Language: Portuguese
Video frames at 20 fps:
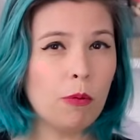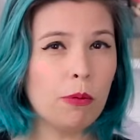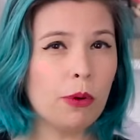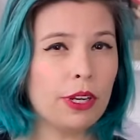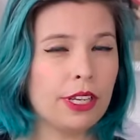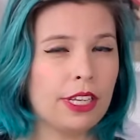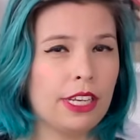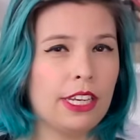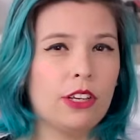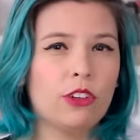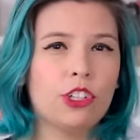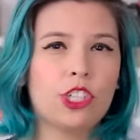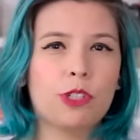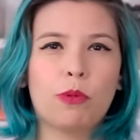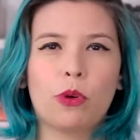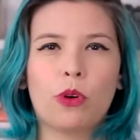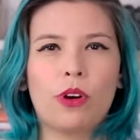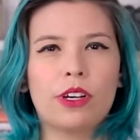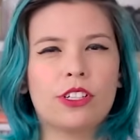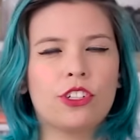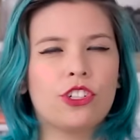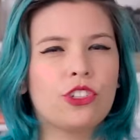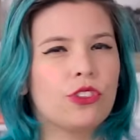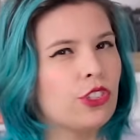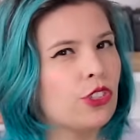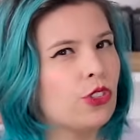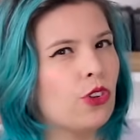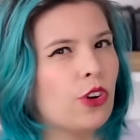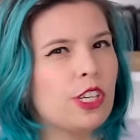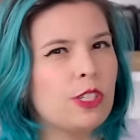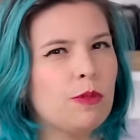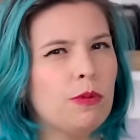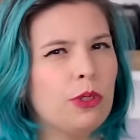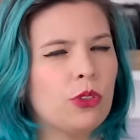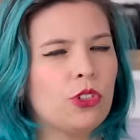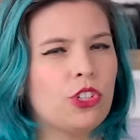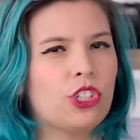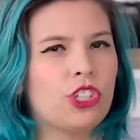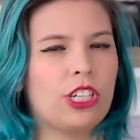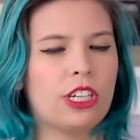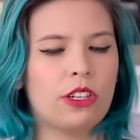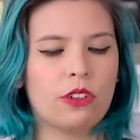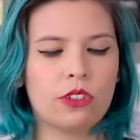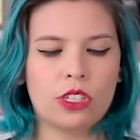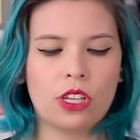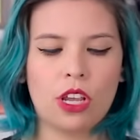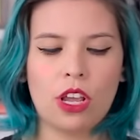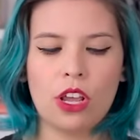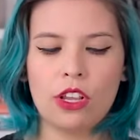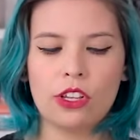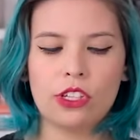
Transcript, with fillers: um pouquinho, tipo coisa de uns dois minutinhos,